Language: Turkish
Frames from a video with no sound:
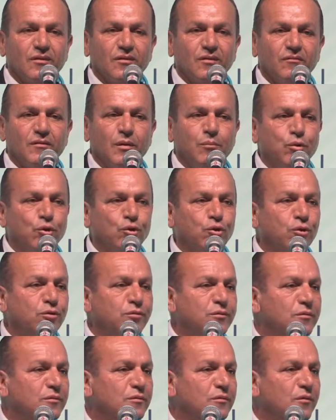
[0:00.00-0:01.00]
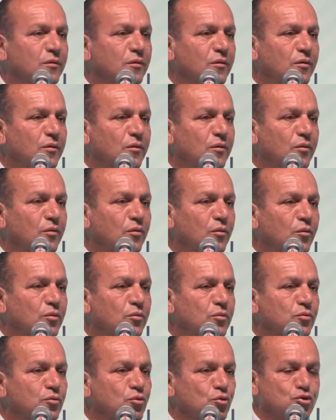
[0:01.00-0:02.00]
Ve bugün
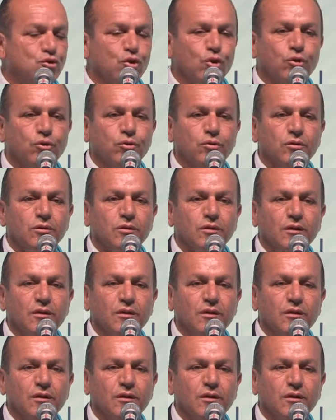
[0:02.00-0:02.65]
küçük